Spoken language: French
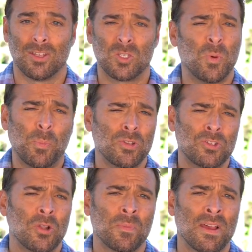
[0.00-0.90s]
Tu ne peux pas
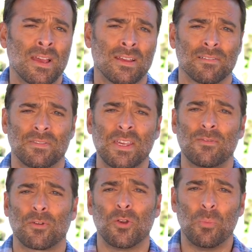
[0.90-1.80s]
seulement
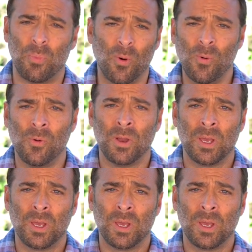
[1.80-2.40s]
vivre le beau